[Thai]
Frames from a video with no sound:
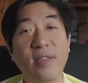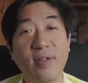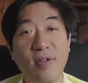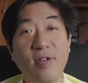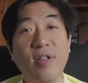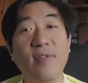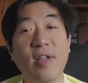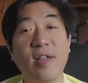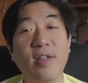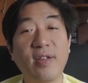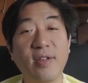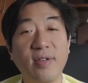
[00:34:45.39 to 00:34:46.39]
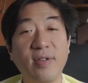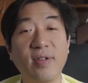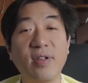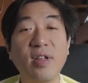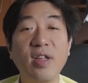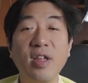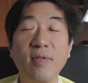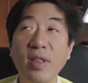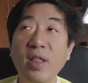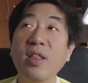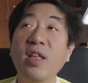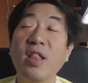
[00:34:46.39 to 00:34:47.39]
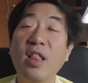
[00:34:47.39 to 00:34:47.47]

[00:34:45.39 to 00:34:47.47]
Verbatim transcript: นึกออกใช่ป่ะเออเพราะนั้น